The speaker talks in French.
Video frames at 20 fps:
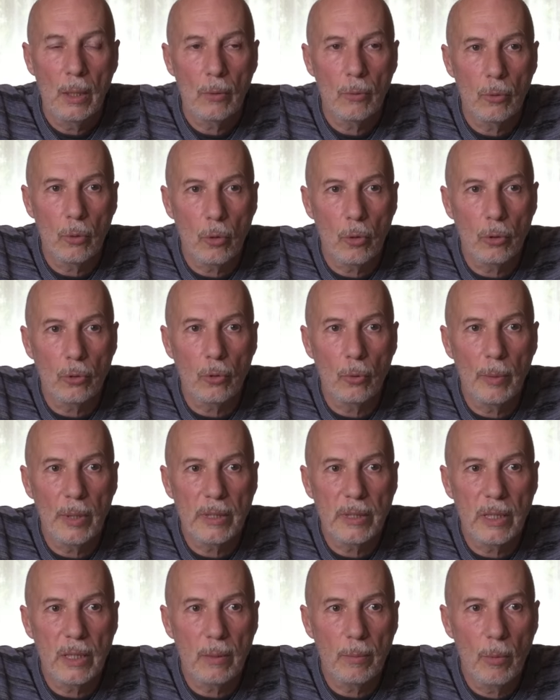Donc
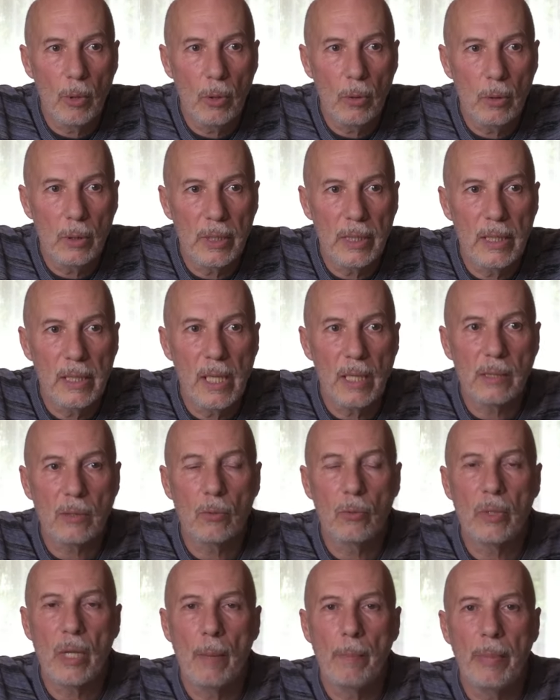automatiquement, il y a ce
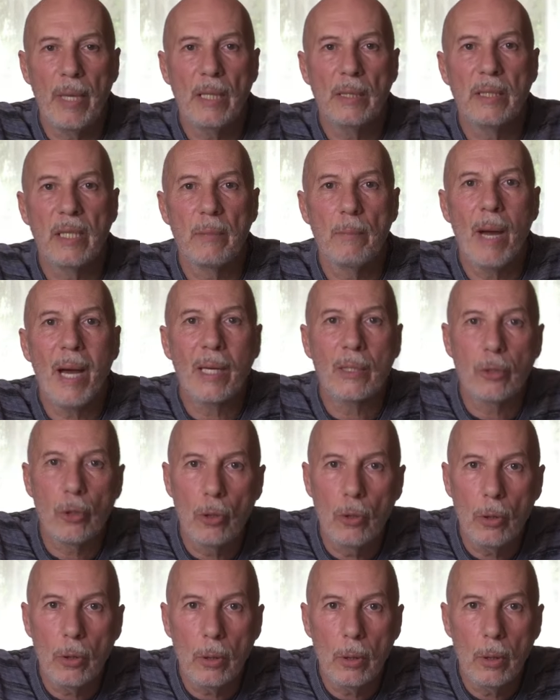qu'on appelle des
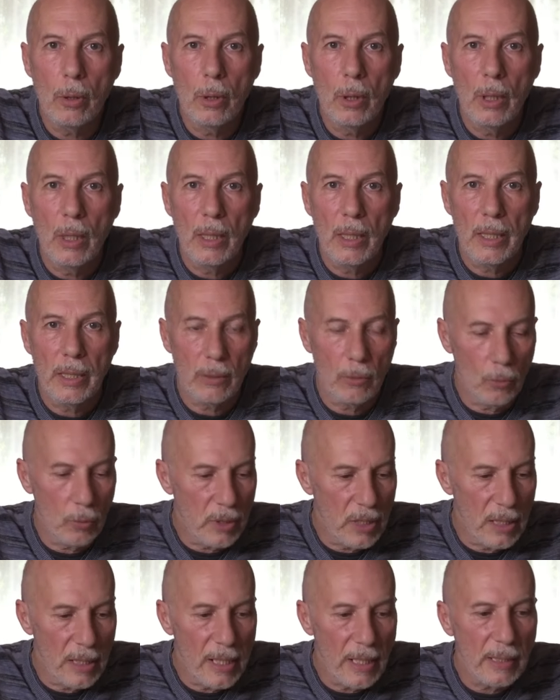marqueurs et donc,
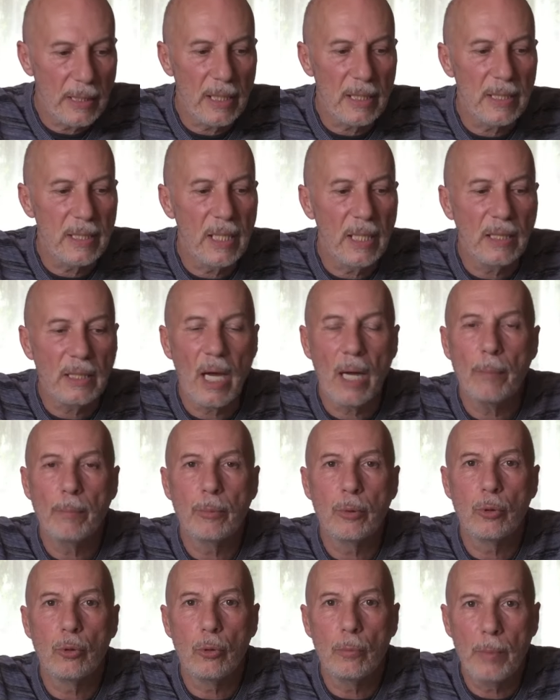il y a des étapes
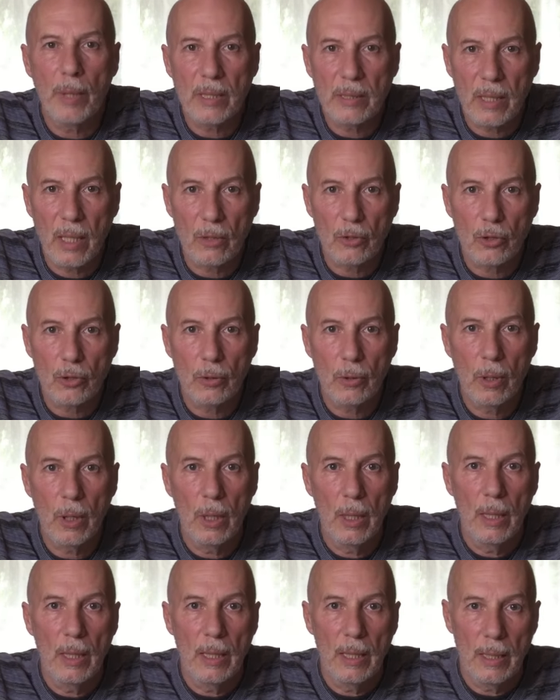de passage.
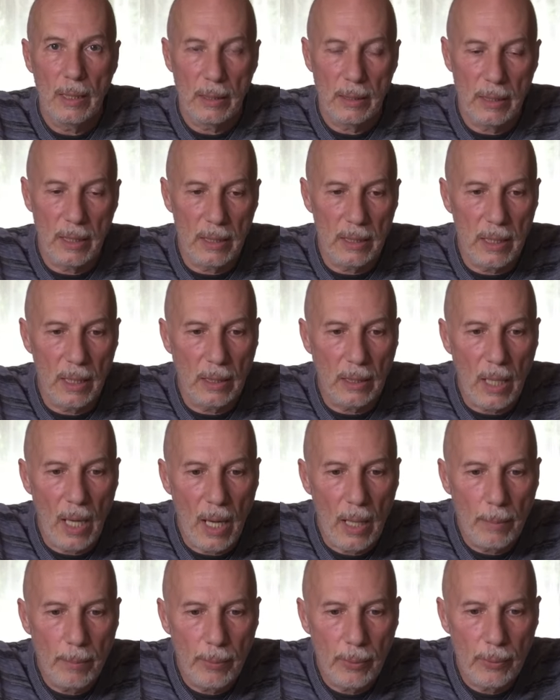Des
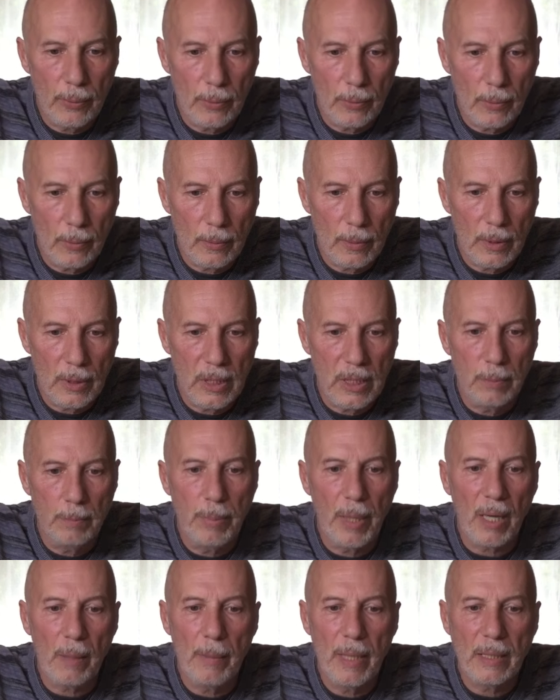étapes qui
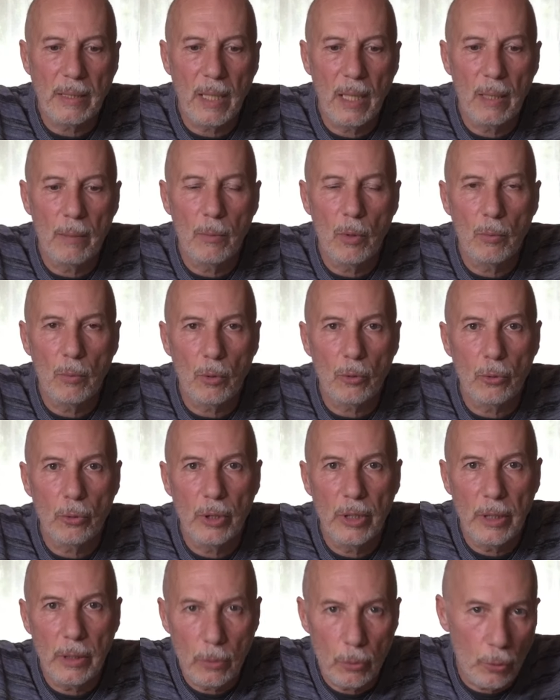permettent à un moment
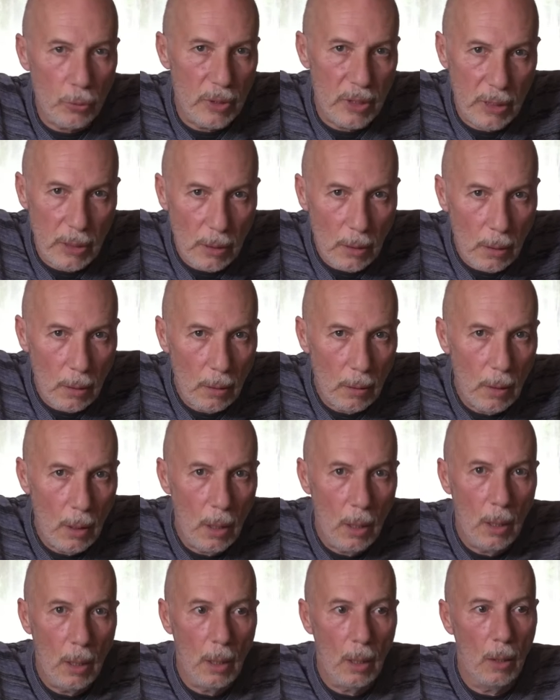donné de dire,
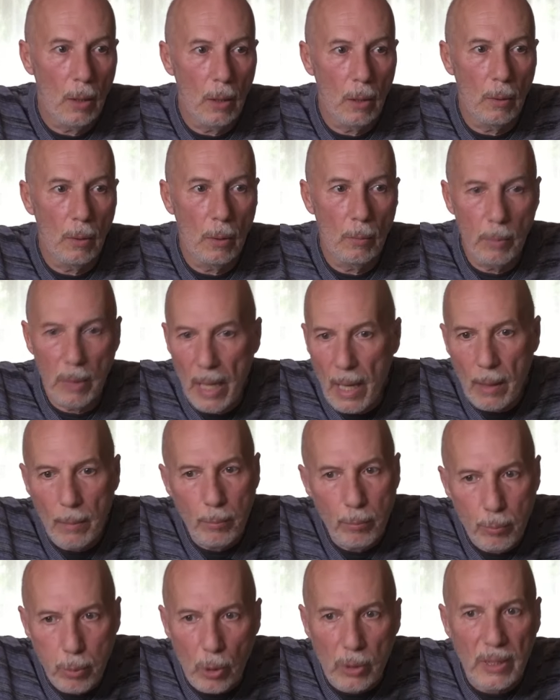euh,
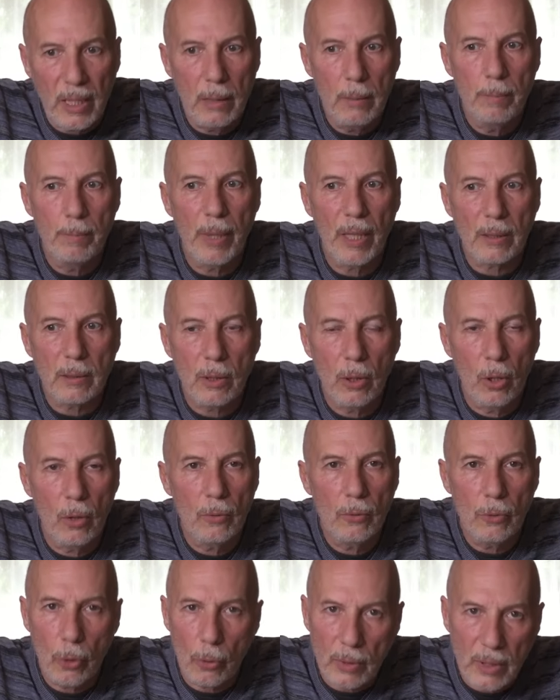pour telle
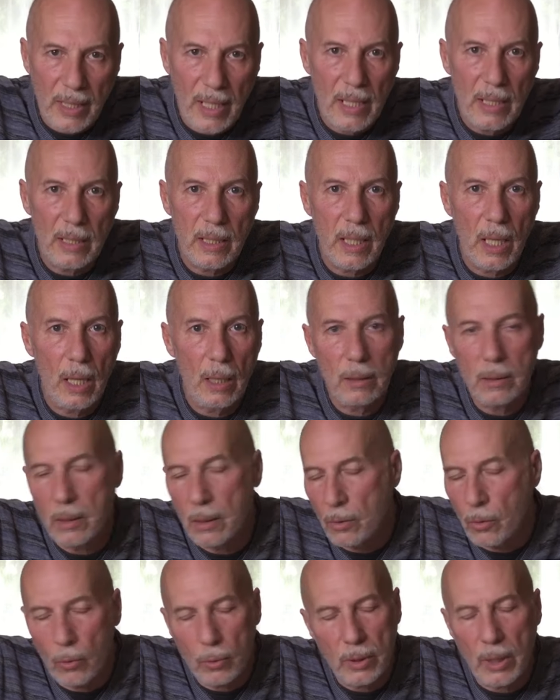personne, dans tel cas, c'est
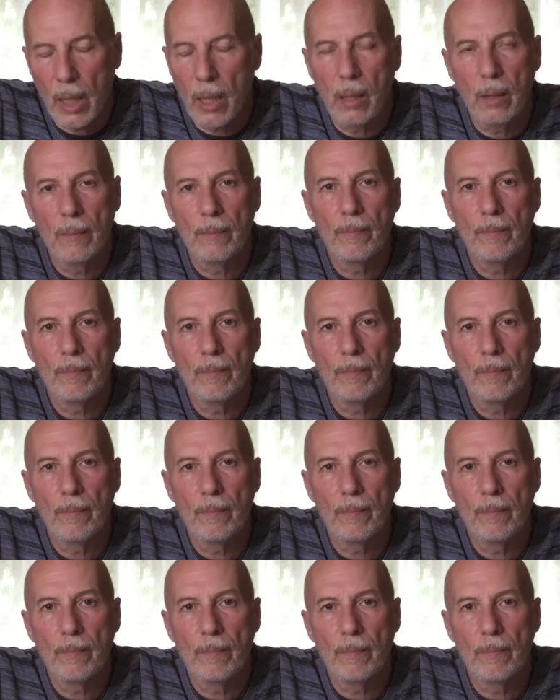trop tard.